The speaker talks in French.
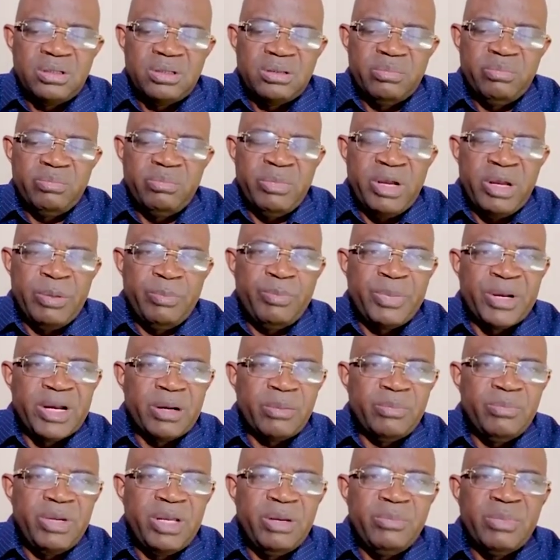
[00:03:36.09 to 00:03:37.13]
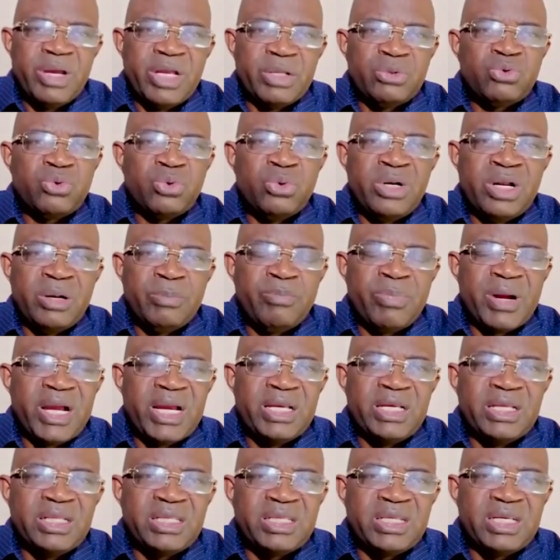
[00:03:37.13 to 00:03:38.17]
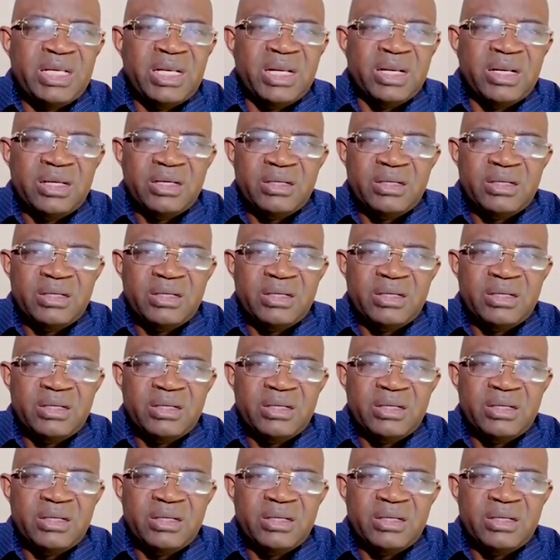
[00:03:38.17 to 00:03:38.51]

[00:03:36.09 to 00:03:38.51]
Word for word: m'est permis, mais tout n'est pas utile.